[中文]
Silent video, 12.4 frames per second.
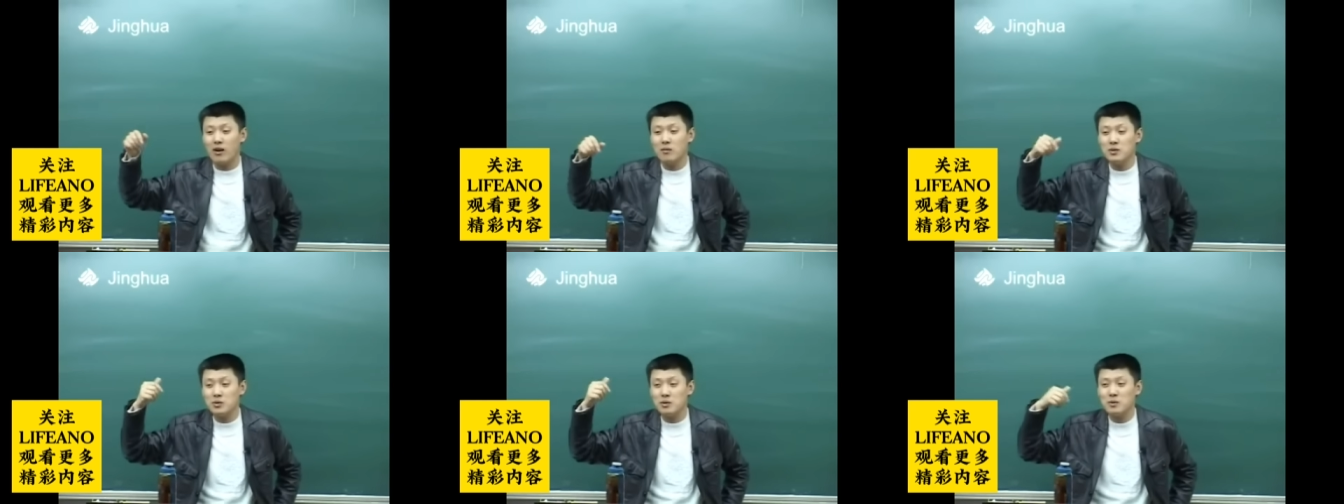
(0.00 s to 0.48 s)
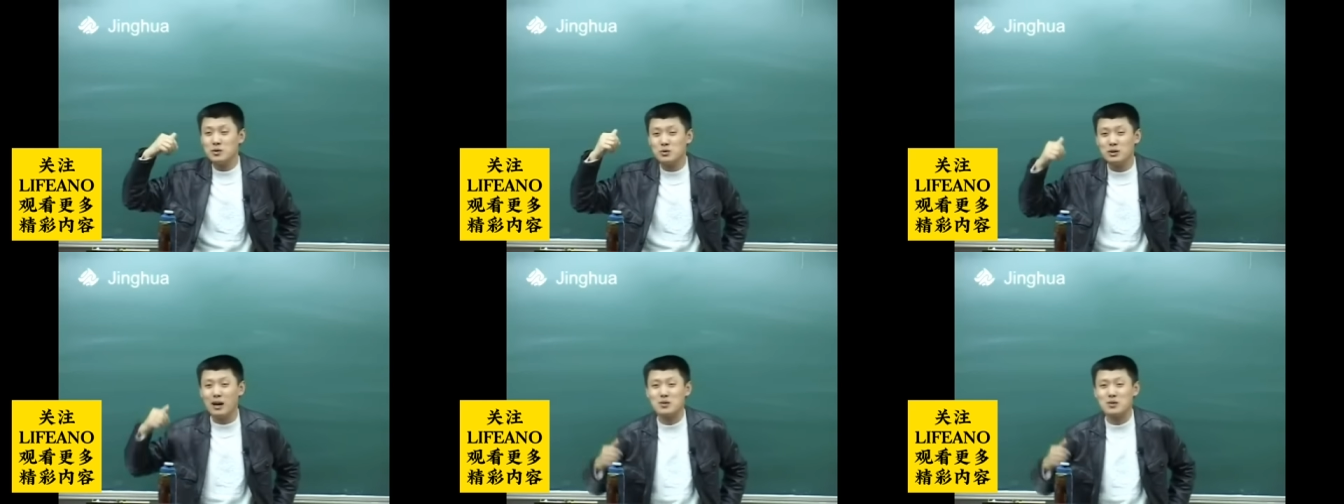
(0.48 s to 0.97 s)
我们你说那们住
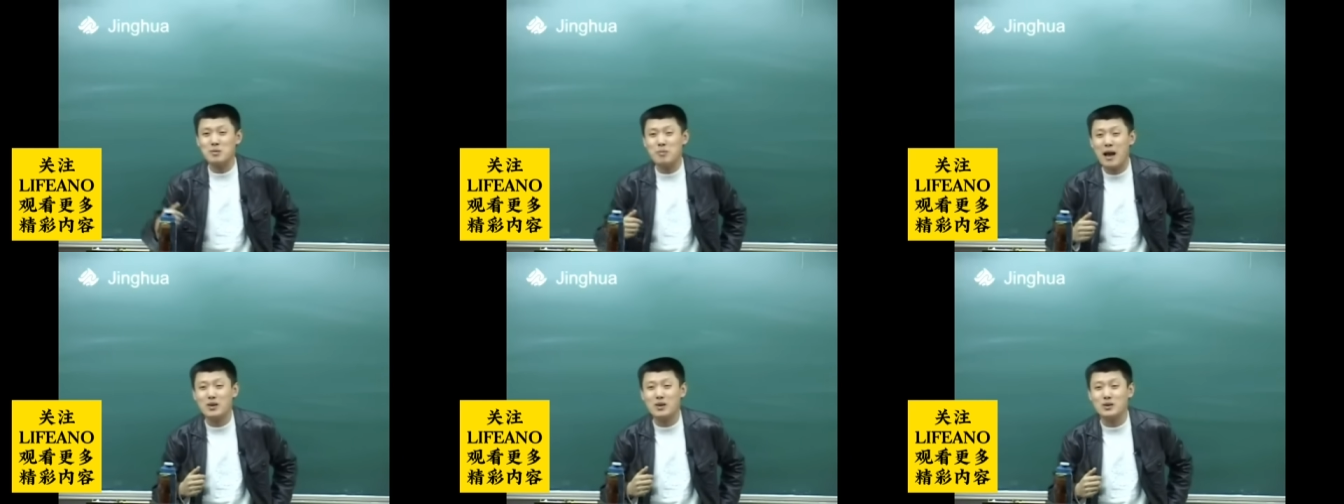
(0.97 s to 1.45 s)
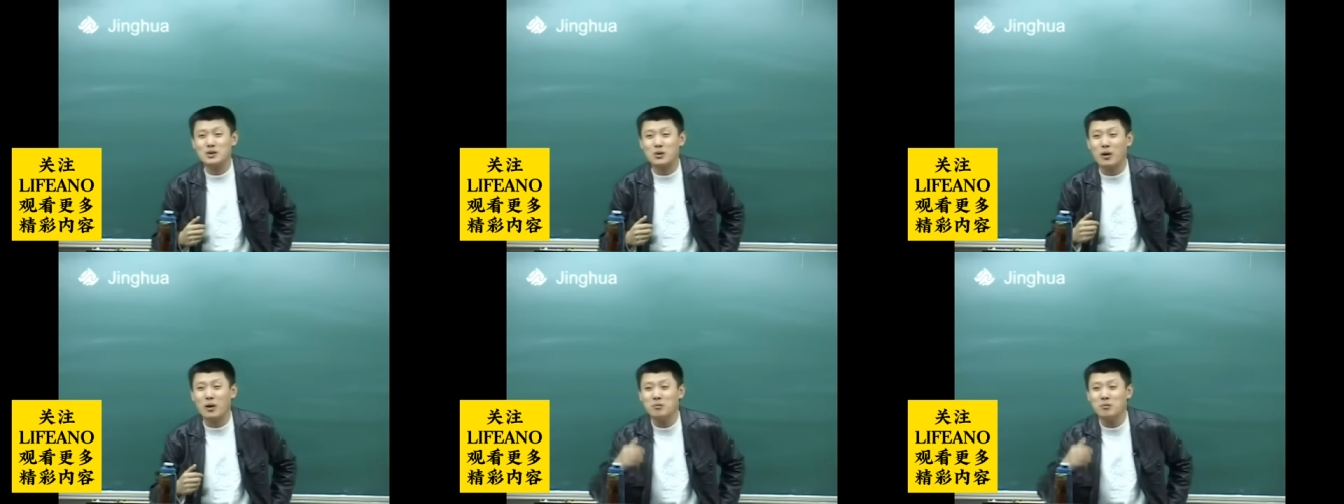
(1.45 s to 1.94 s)
哪，儿？住八角村
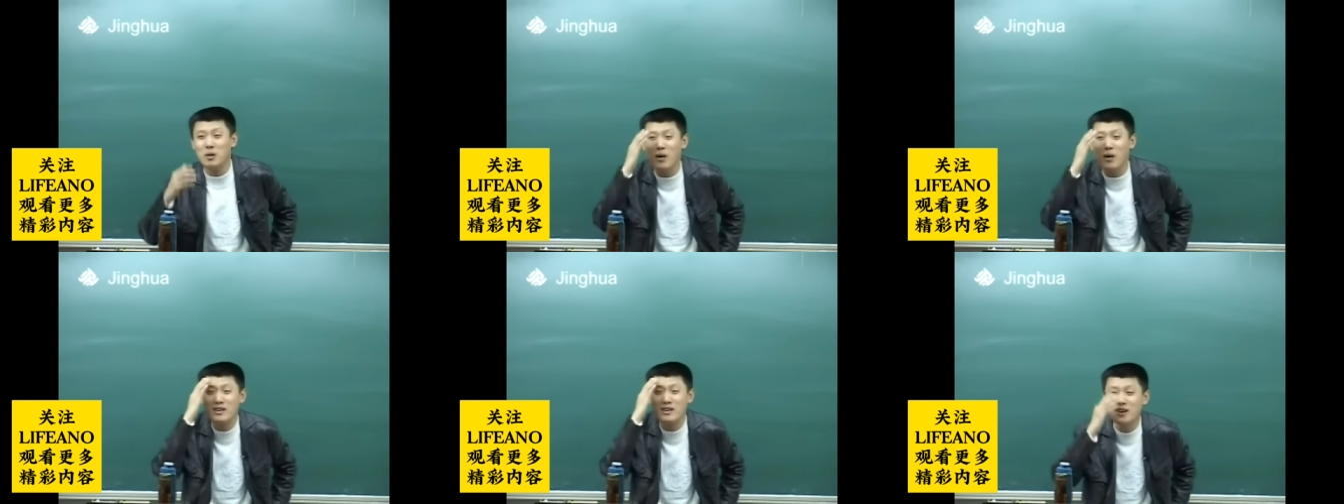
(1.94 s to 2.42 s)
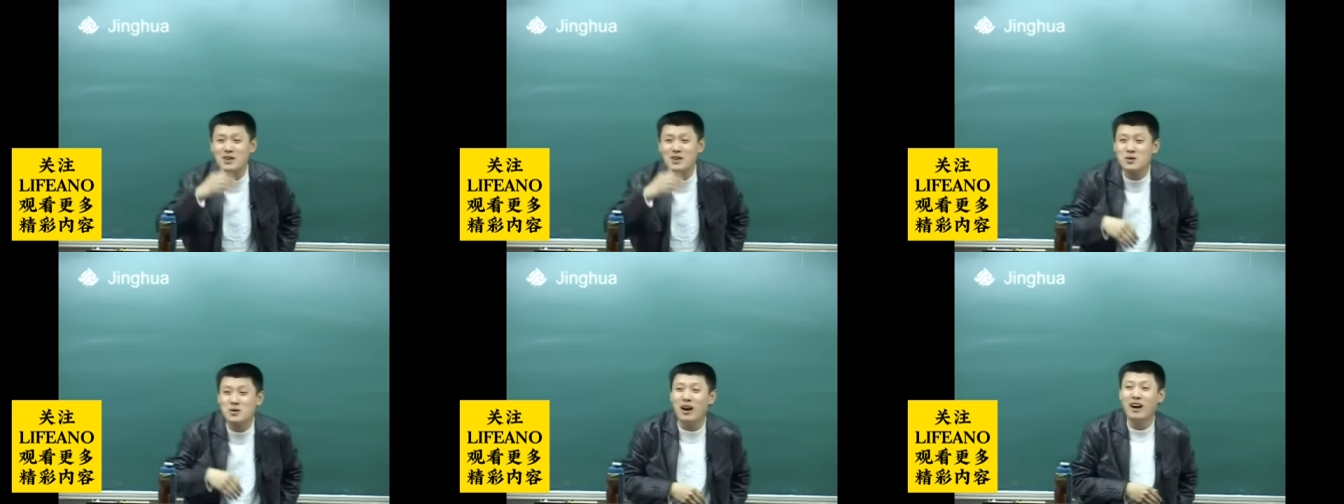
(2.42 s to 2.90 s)
儿，我们都不好意思跟人
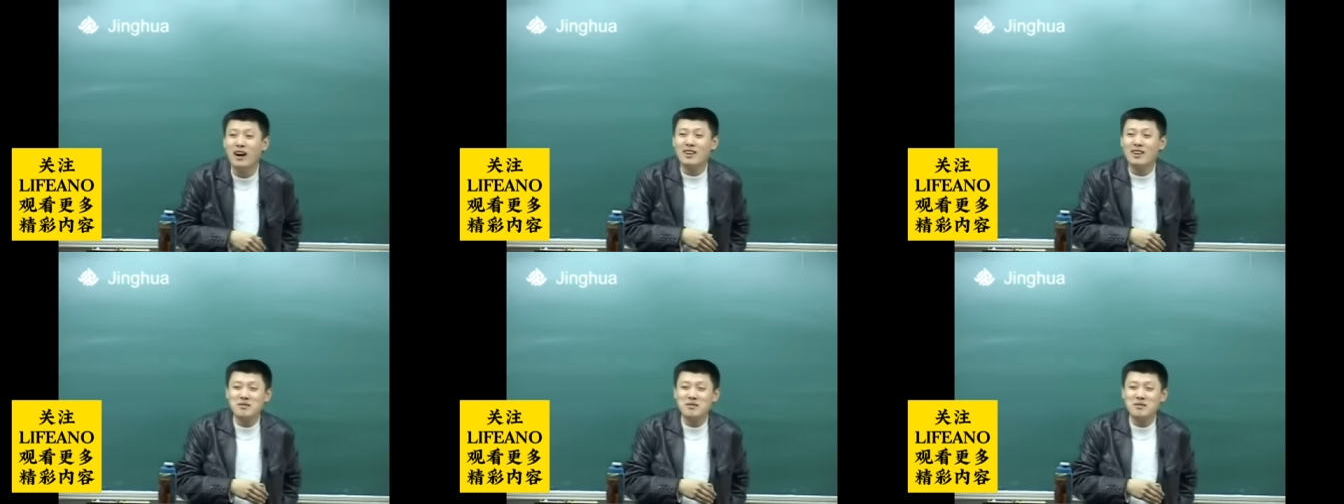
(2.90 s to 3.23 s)
说，那